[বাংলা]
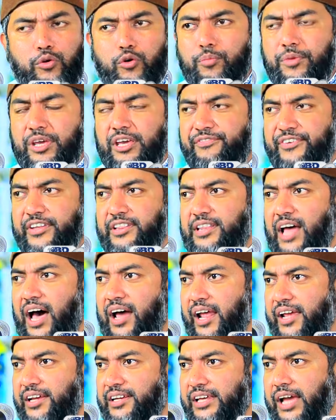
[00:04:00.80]
উলুমিহি
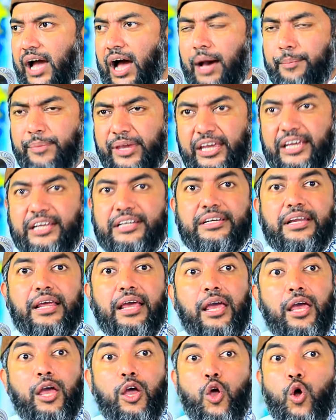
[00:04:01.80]
ফিদ্দারাইনি আমিন
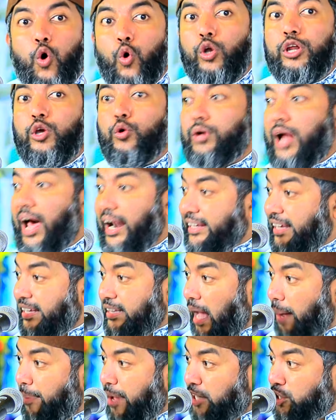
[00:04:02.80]
উনি ওনার
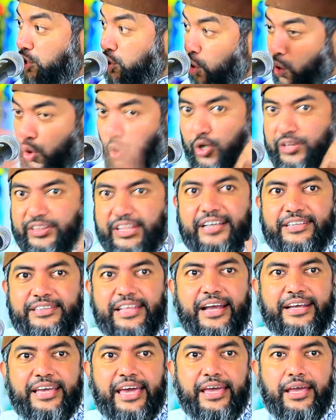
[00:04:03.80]
কিতাবের শুরুর দিক
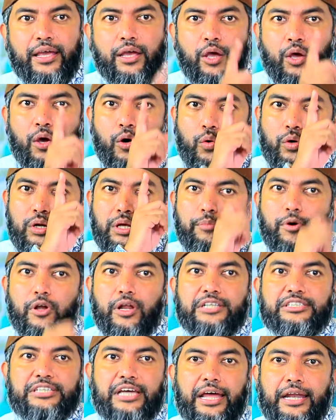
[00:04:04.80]
থেকে উনি
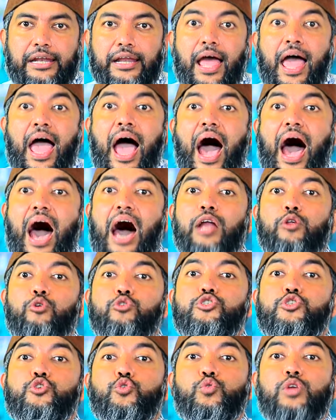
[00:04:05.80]
বলেছেন
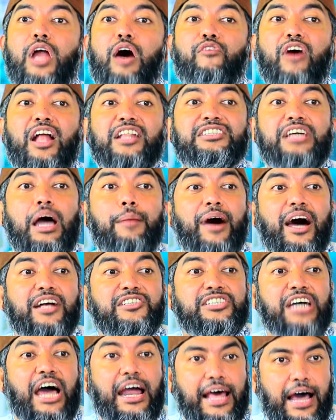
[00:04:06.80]
আহলুসুন্না ওয়াল জামা
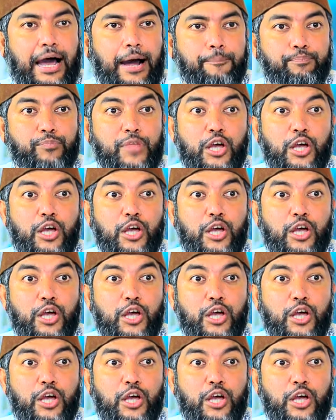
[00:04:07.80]
ছাড়া